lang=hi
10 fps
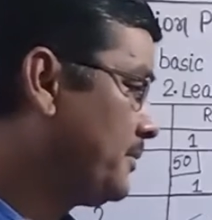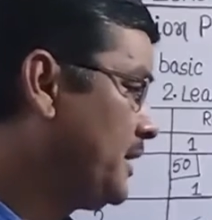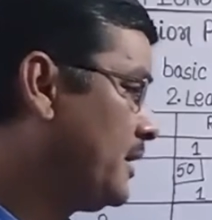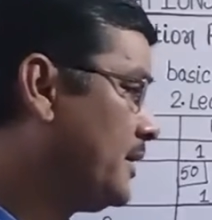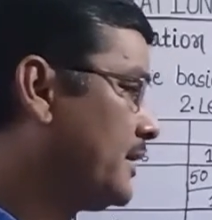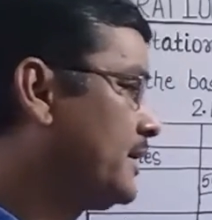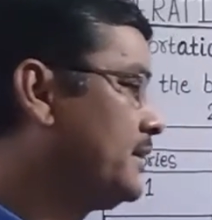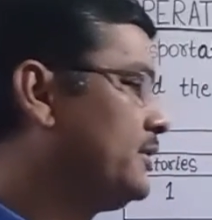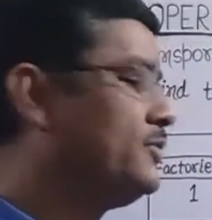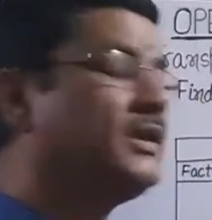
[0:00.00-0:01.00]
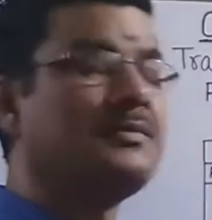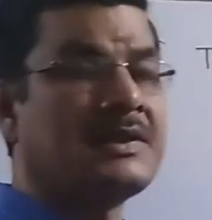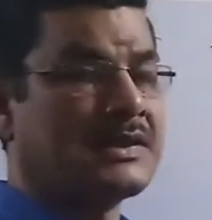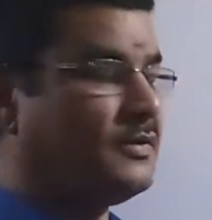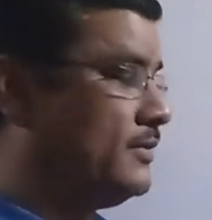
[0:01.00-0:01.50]
अभी हंड्रेड यूनिट
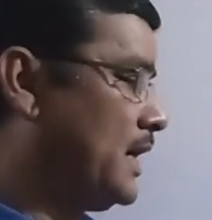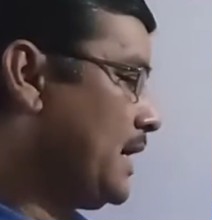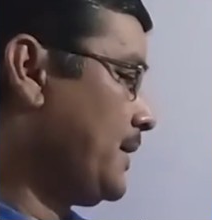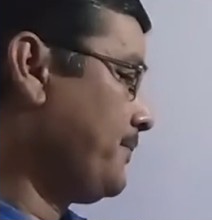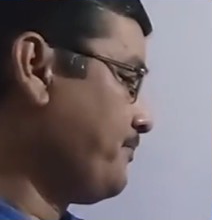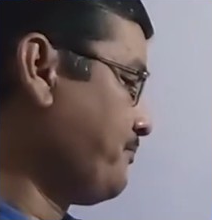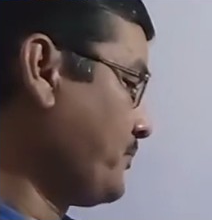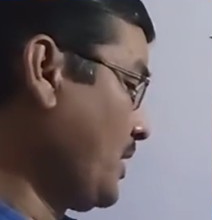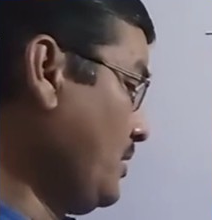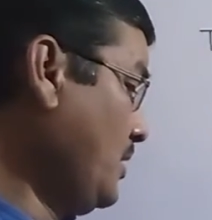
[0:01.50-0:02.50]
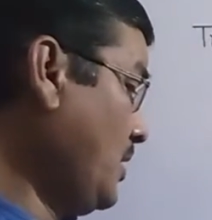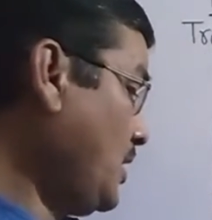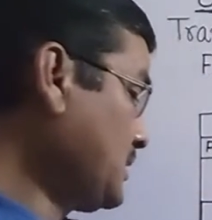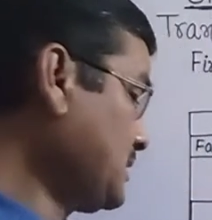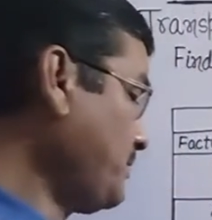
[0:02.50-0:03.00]
बचा हुआ है
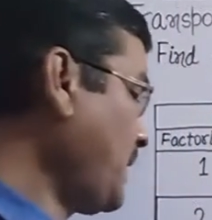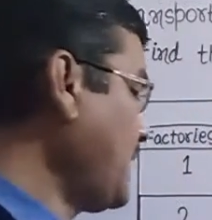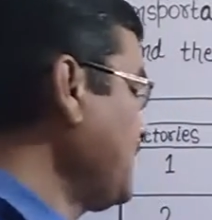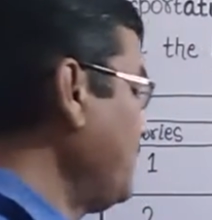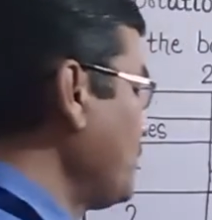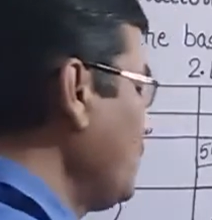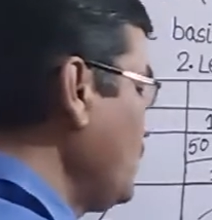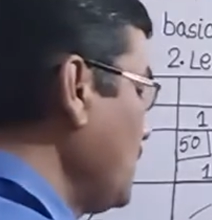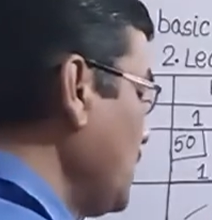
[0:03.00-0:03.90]
और सप्लाई हमको